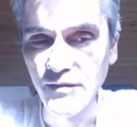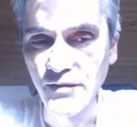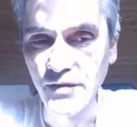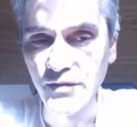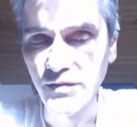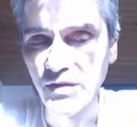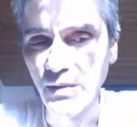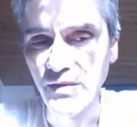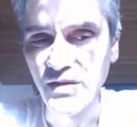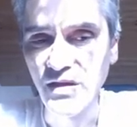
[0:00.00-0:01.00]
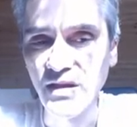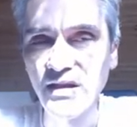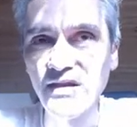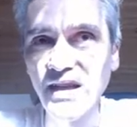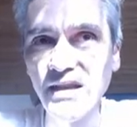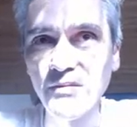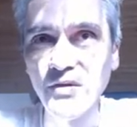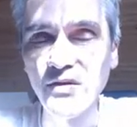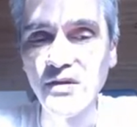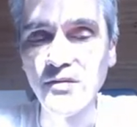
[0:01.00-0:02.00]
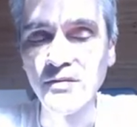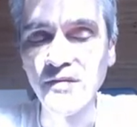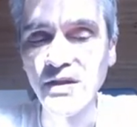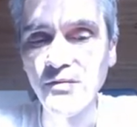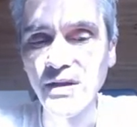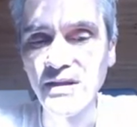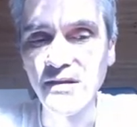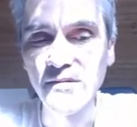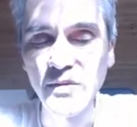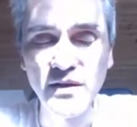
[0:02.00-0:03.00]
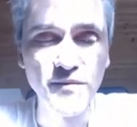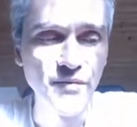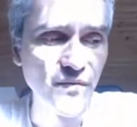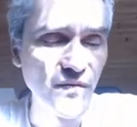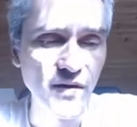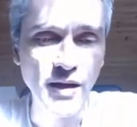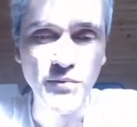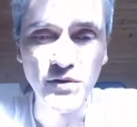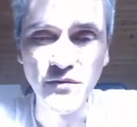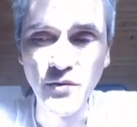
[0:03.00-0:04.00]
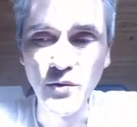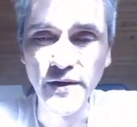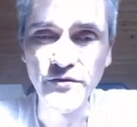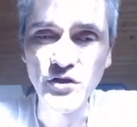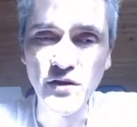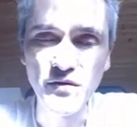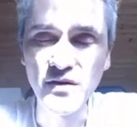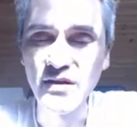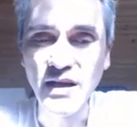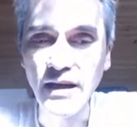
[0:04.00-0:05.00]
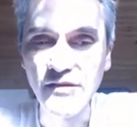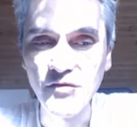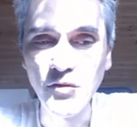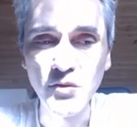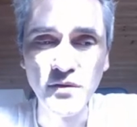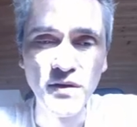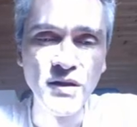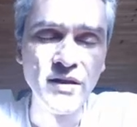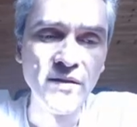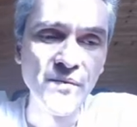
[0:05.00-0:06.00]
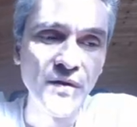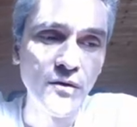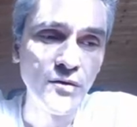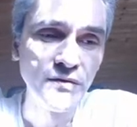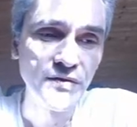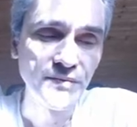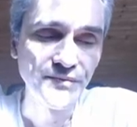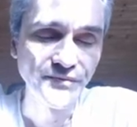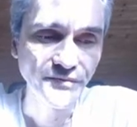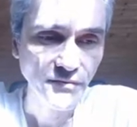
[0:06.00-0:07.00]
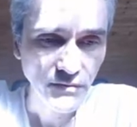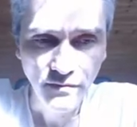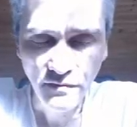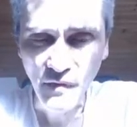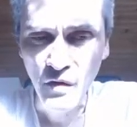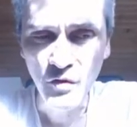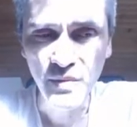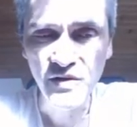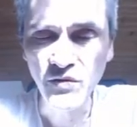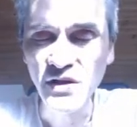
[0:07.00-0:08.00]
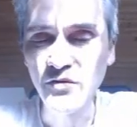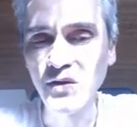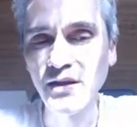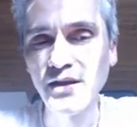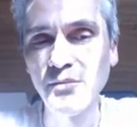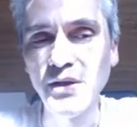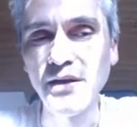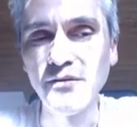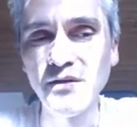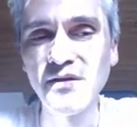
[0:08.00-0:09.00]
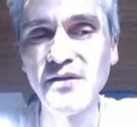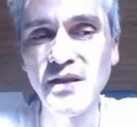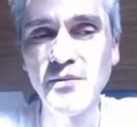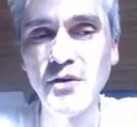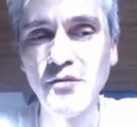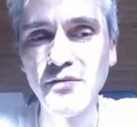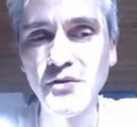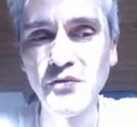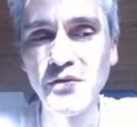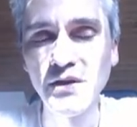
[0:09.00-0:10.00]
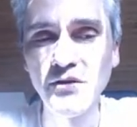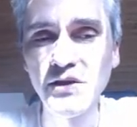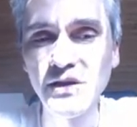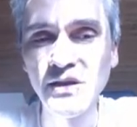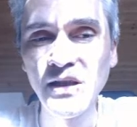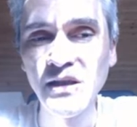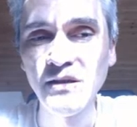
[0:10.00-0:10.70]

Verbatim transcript: von, von dem, was ich hier erzählen möchte. Und wenn du jetzt mal dein Portfolio anschaust, das ist alles rot. Und du bist noch nicht so lange dabei. Und das ist eben auch ein Video für die Leute,